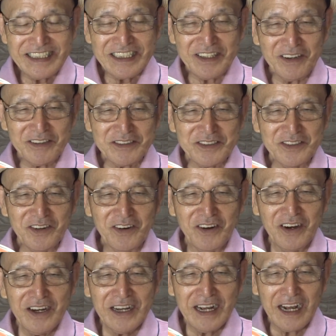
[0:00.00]
記憶の
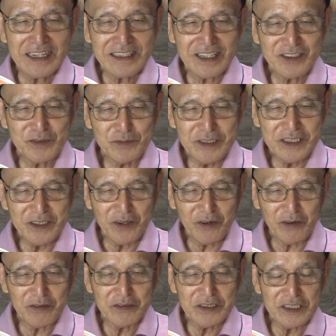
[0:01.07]
片隅に
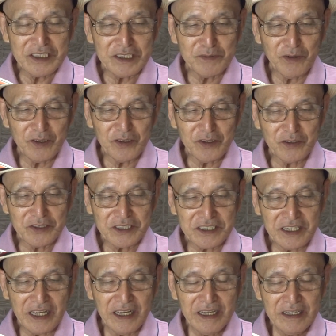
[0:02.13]
残る一門の
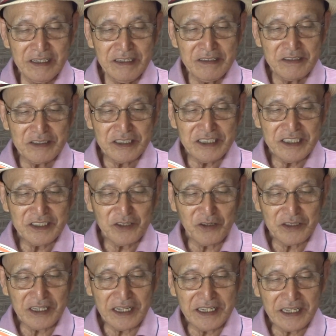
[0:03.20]
教え。藤井聡
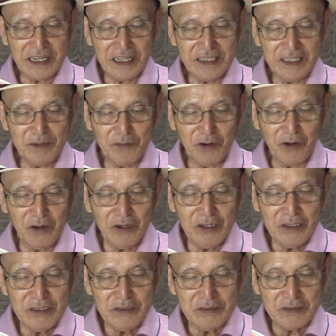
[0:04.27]
太二冠にも
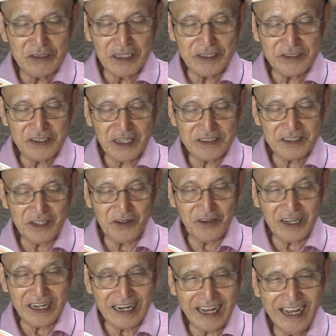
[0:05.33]
受け継がせよ
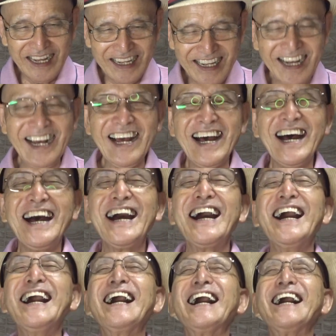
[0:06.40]
うかな。こ
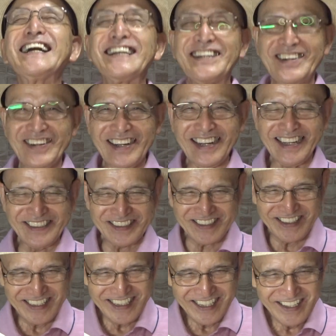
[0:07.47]
れが
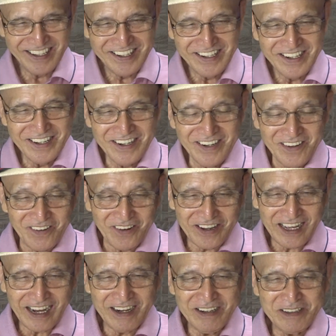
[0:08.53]
すお
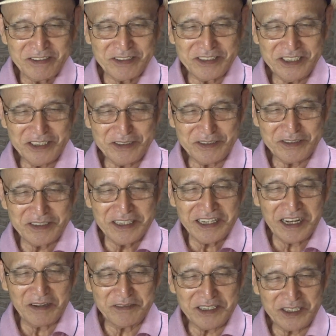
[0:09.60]
や、藤井君、
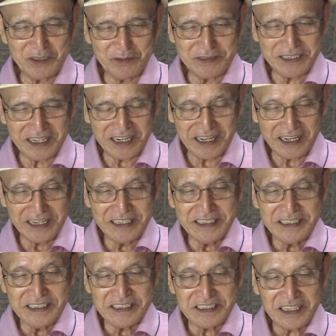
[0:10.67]
髪が伸びたな。
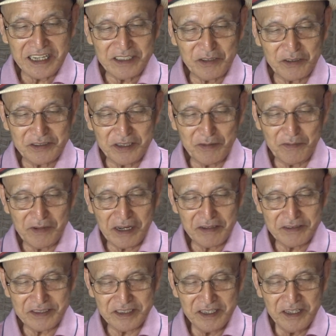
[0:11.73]
タイトル戦もあ
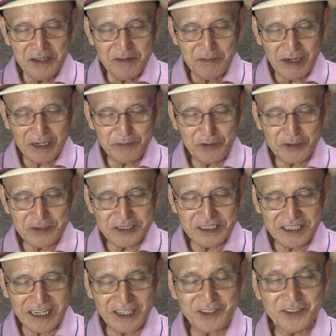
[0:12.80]
るし、丸坊主にし
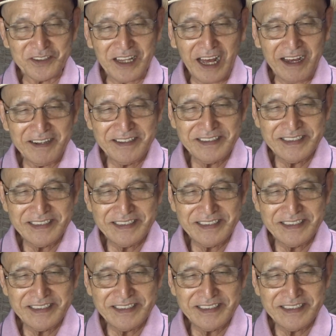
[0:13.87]
たらどうだ